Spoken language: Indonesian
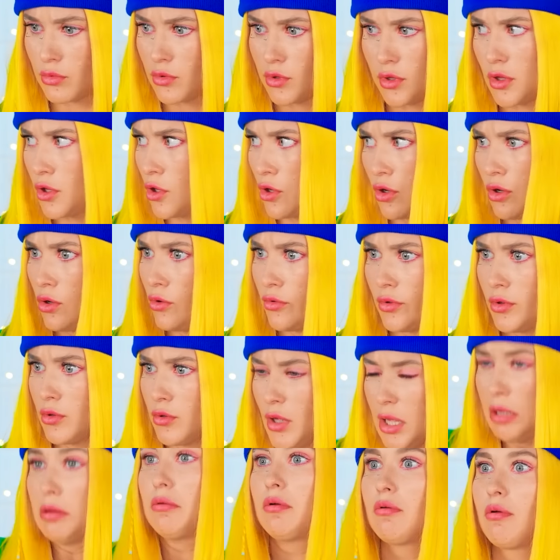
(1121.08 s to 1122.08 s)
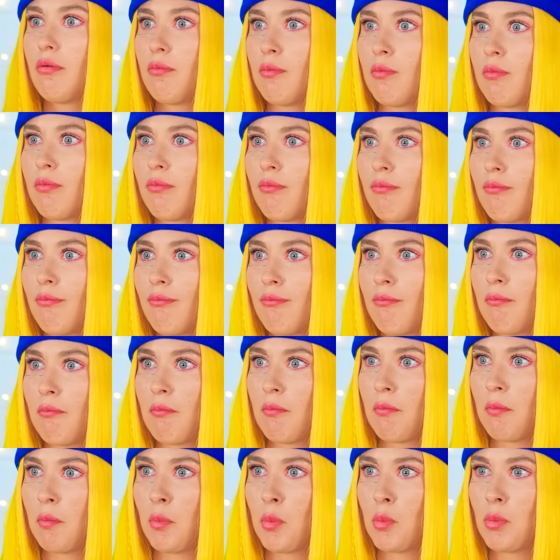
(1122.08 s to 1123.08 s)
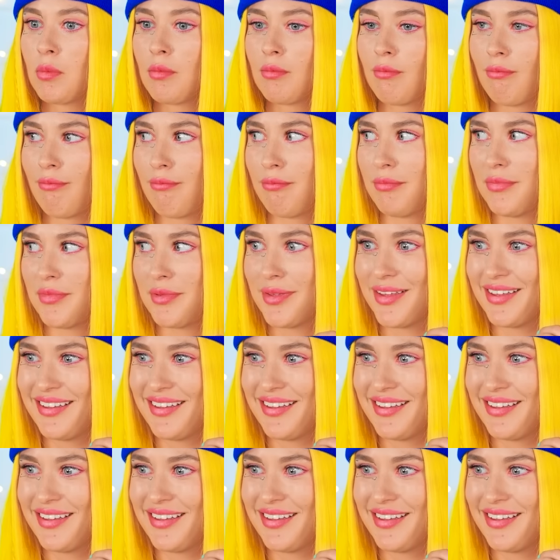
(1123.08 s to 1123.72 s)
Bukan aku kok. Ups.